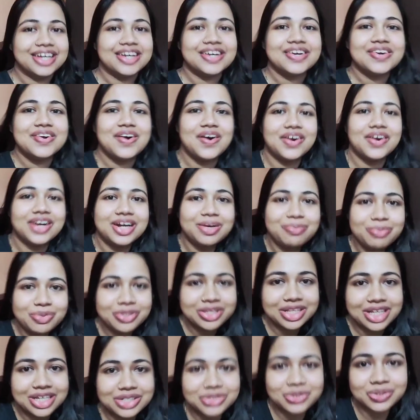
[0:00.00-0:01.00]
ঘরের
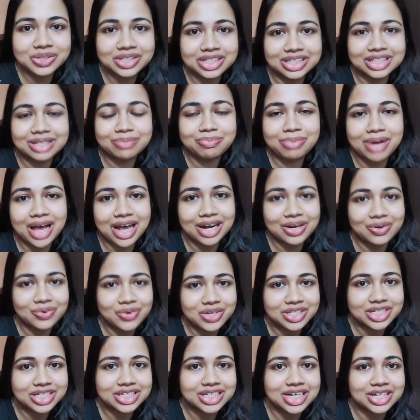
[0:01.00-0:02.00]
মধ্যেই সন্ধ্যেতে প্ল্যান করেছি
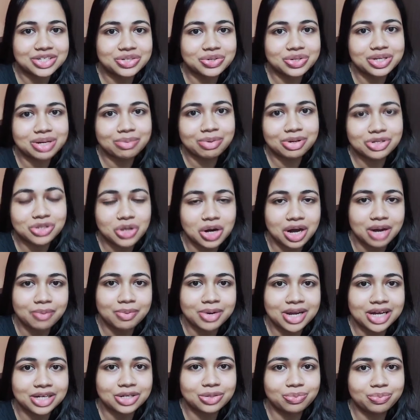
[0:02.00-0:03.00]
সেই জন্যই আমরা সকালবেলা
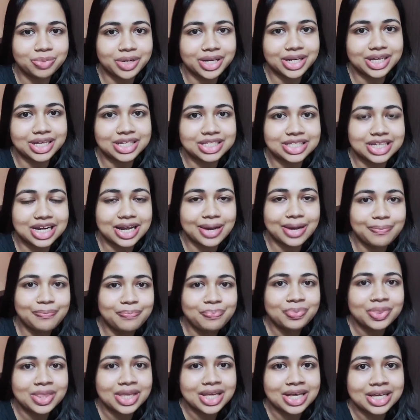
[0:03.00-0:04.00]
একটু বেরিয়েছিলাম
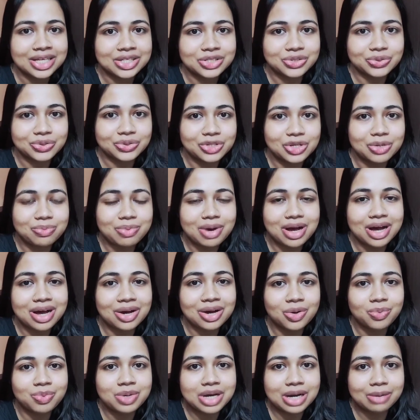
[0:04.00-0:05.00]
যদিও বা
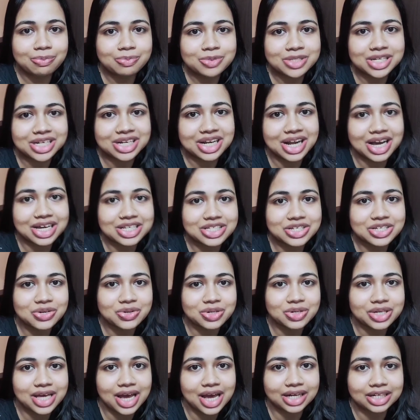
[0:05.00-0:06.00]
খুবই আপসেট লাগছিল
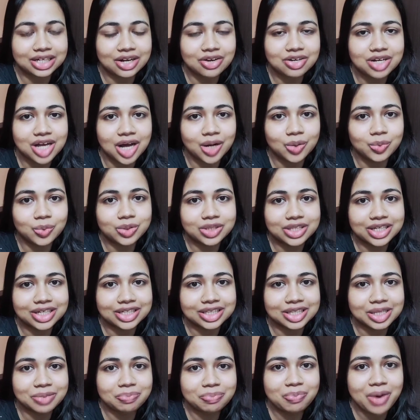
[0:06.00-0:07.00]
কি একটাও ঠাকুর
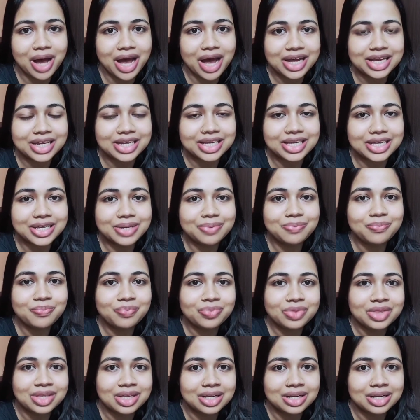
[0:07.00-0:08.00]
দেখতে পাইনি
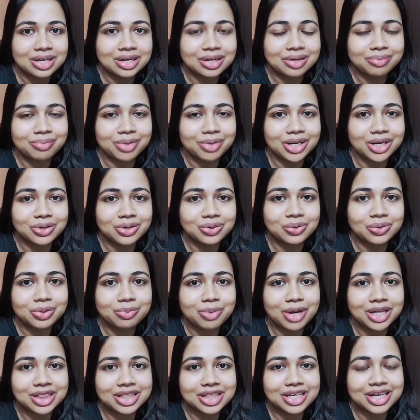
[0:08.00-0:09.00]
বাট কই
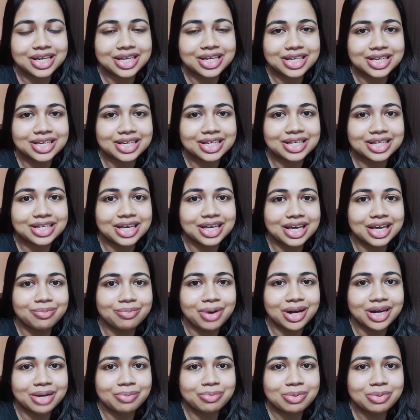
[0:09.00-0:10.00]
বাত নেই এইবার
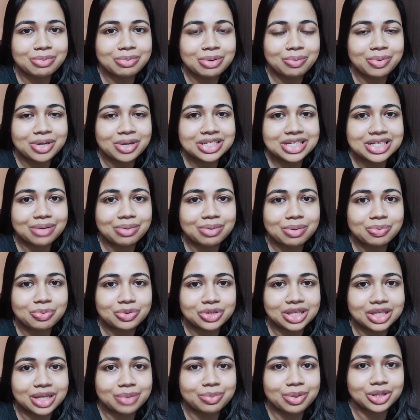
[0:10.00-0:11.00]
এমনিভাবেই যাবে
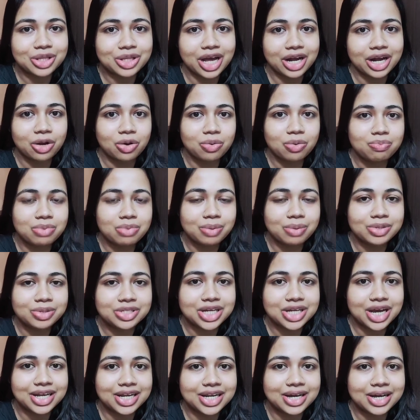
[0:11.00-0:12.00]
প্রত্যেকবার তো একরকমভাবে
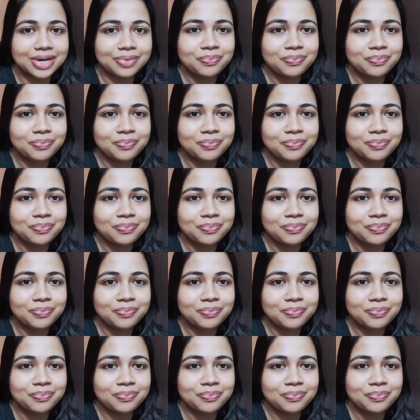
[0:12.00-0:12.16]
যায় না